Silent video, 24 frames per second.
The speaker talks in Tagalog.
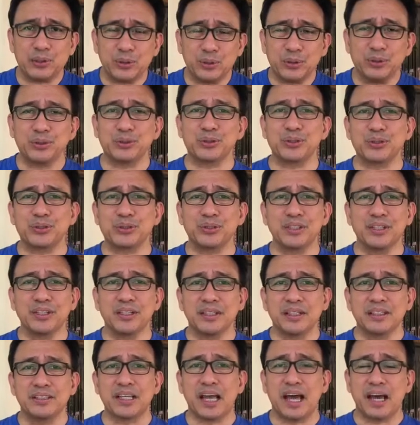Diyos
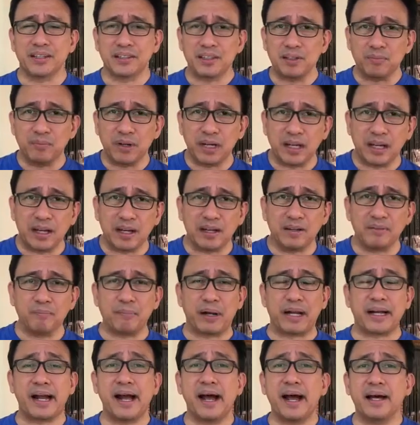sa ating mga
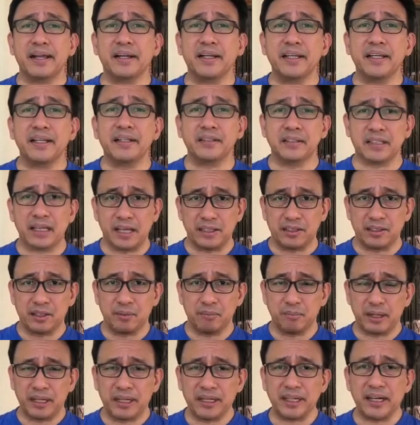pag-aari, sa ating
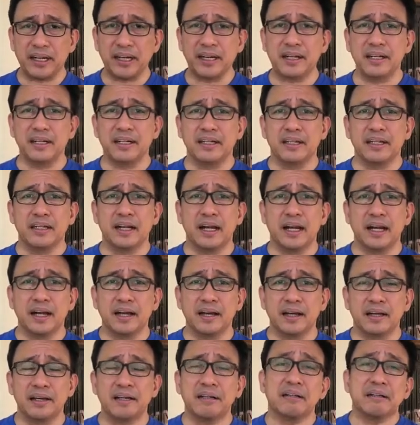mga
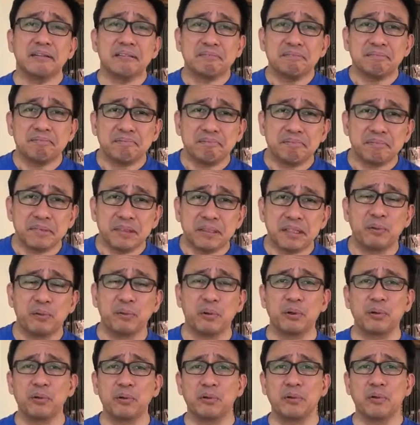uh, ewan
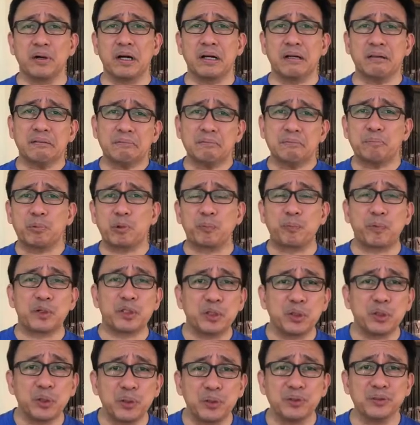ko, uh, ah,
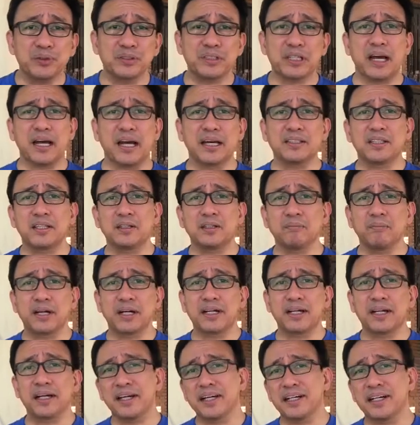profesyon, sa ating
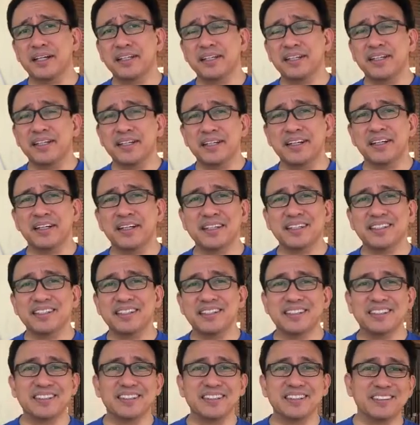mga
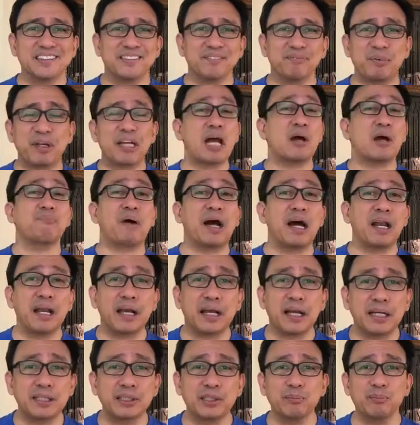uh,
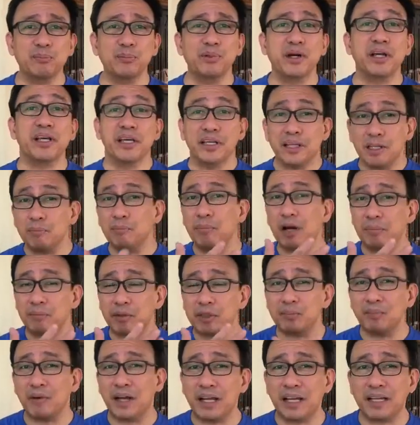pinapahalagahan sa buhay, higit pang
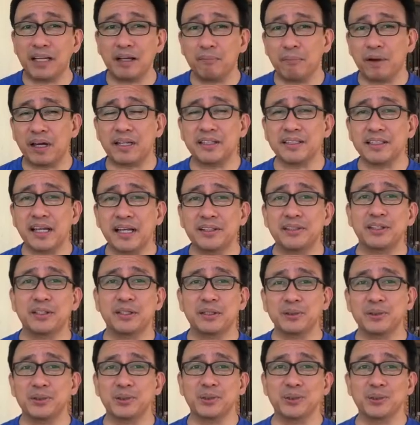mas mahalaga para sa atin
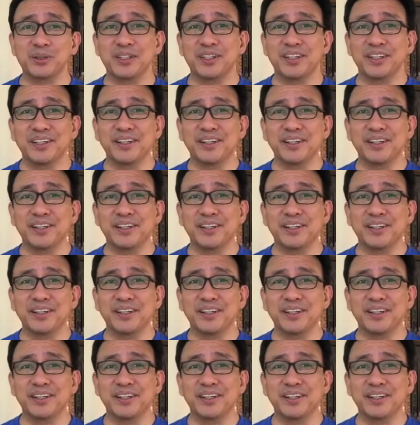ang Diyos.